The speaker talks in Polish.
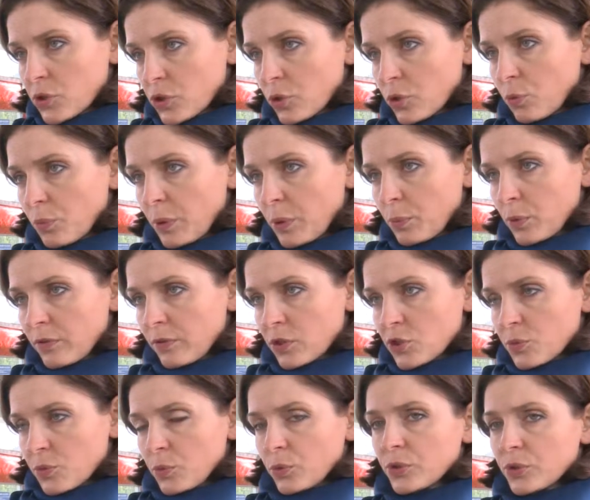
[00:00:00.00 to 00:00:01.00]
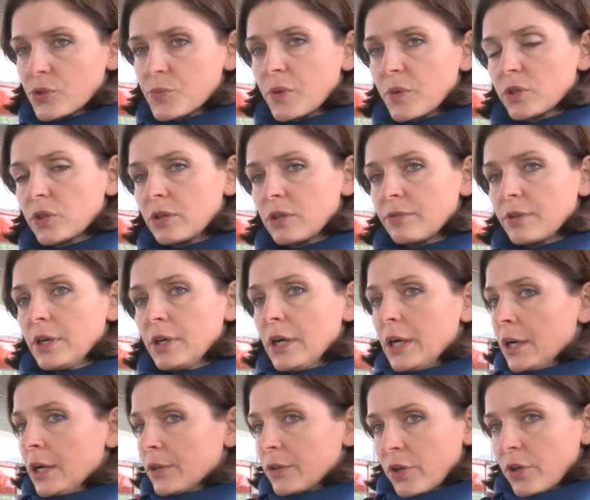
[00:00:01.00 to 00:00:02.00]
czyli Umiem Pływać i Multisportowy,
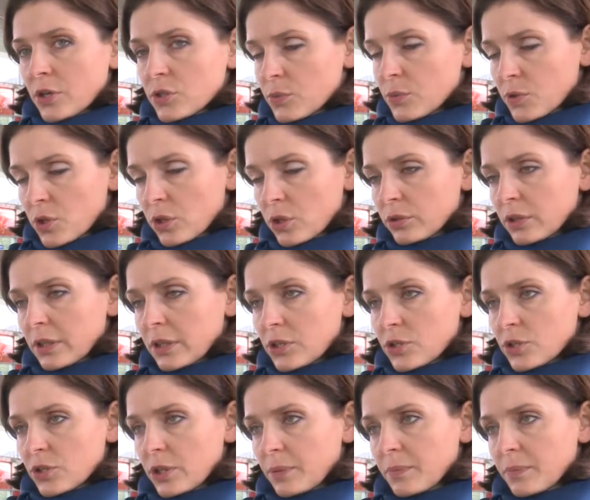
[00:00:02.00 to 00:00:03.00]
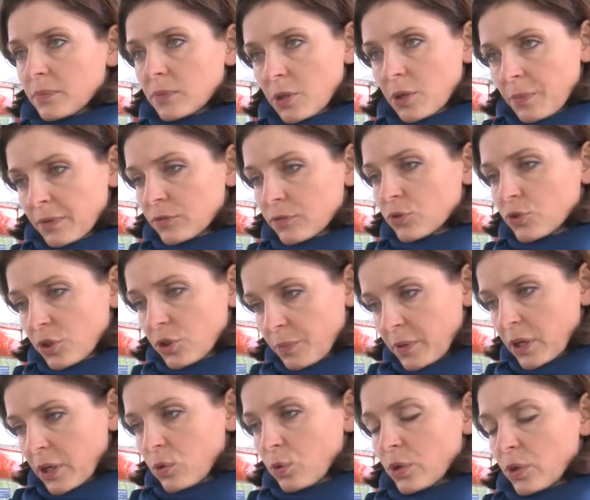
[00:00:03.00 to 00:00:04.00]
to ja jestem przekonana, że tam na pewno
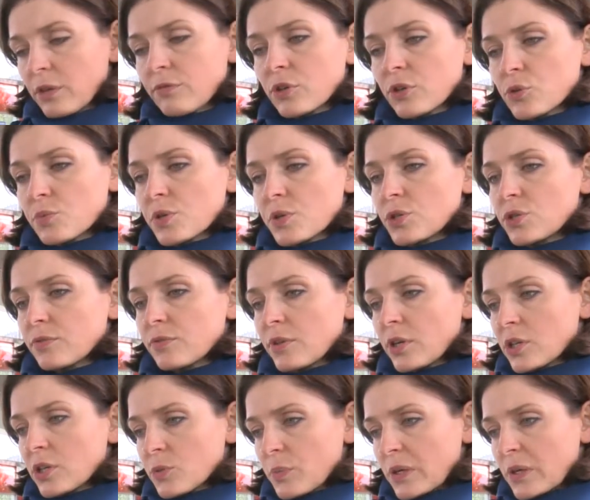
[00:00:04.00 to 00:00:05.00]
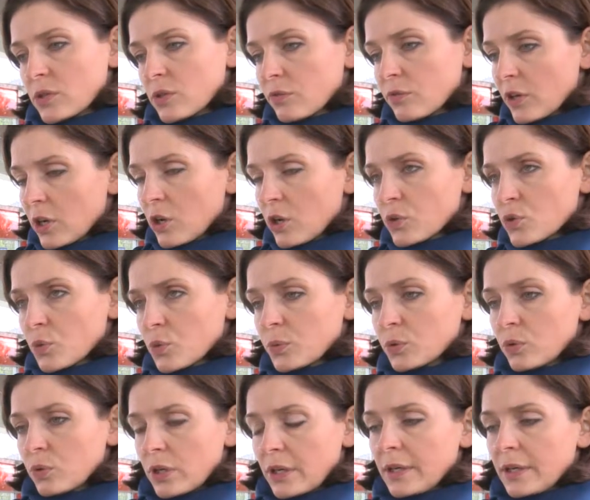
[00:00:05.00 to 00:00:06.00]
nie brakuje, wręcz przeciwnie, jest bardzo wiele
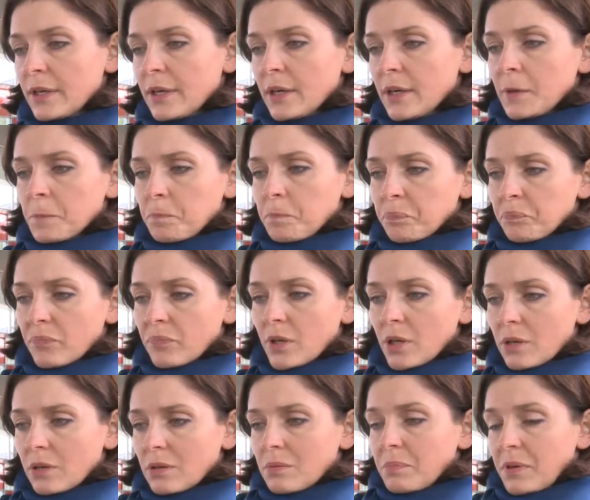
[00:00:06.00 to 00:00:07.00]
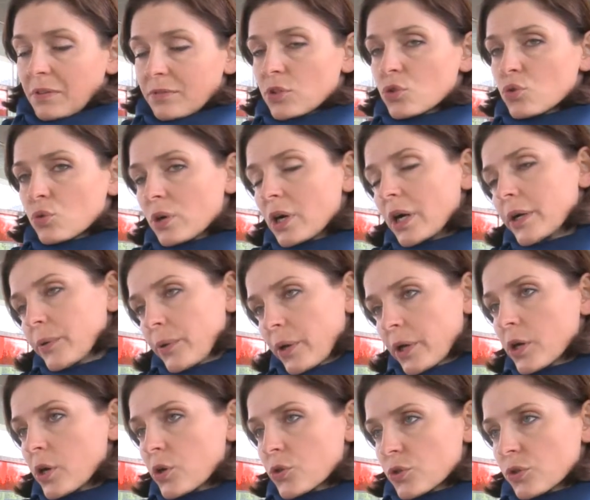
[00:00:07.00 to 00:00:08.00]
osób, które mm, pewnie szukają
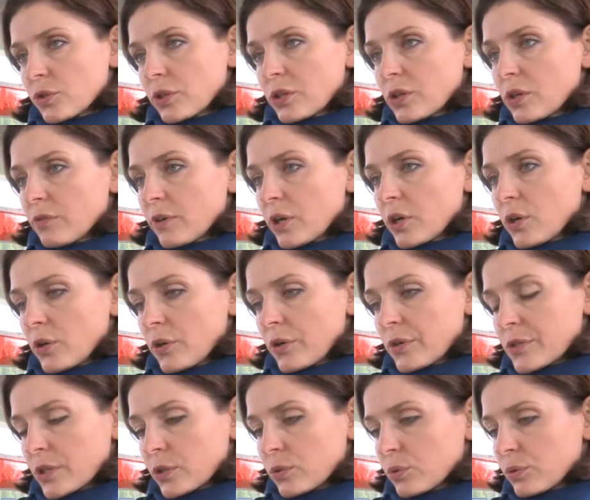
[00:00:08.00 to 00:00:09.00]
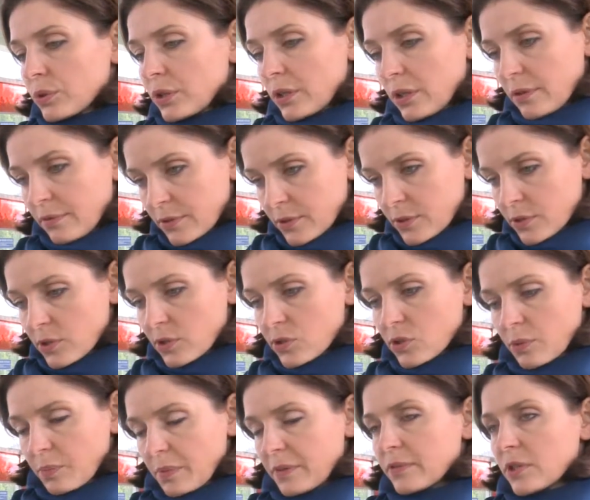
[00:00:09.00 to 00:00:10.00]
jakiegoś dodatkowego zatrudnienia, więc
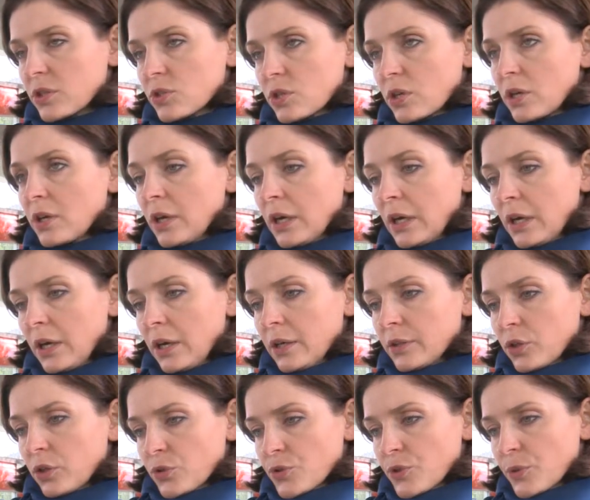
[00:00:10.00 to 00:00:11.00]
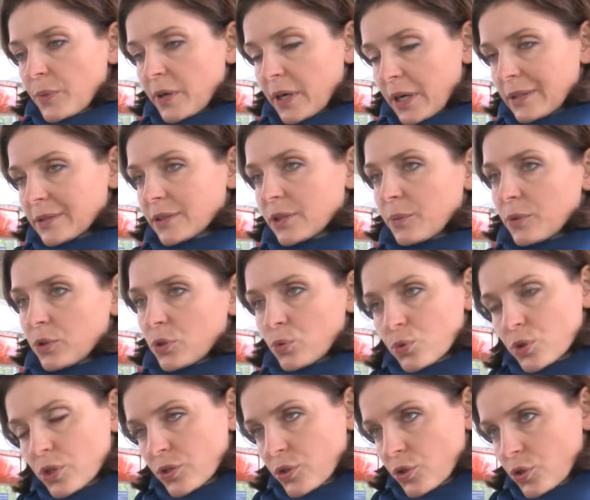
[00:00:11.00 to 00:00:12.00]
jestem pewna, że E, te osoby chętnie
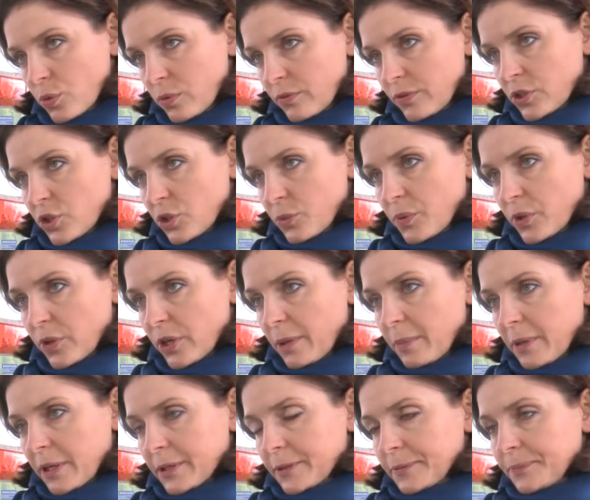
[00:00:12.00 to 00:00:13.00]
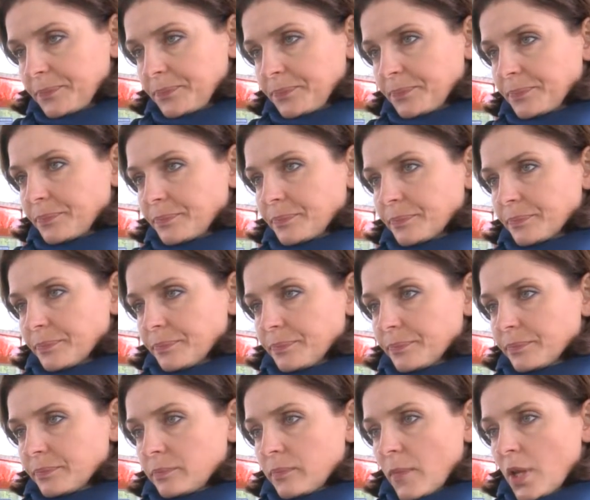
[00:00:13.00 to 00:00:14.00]
będą uczestniczyły w naszych programach. Tak realnie to kiedy to
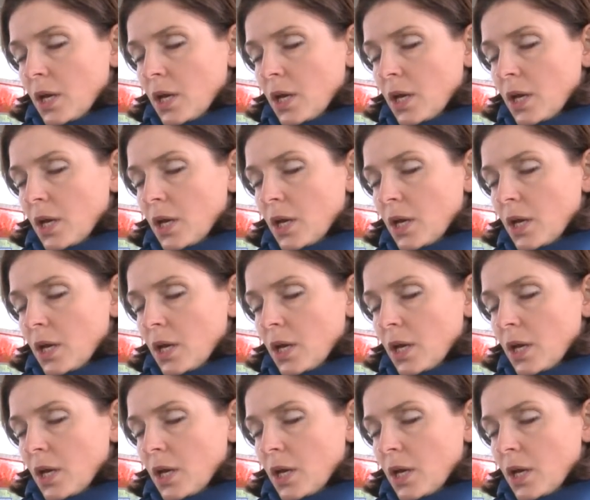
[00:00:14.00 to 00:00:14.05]
ruszy?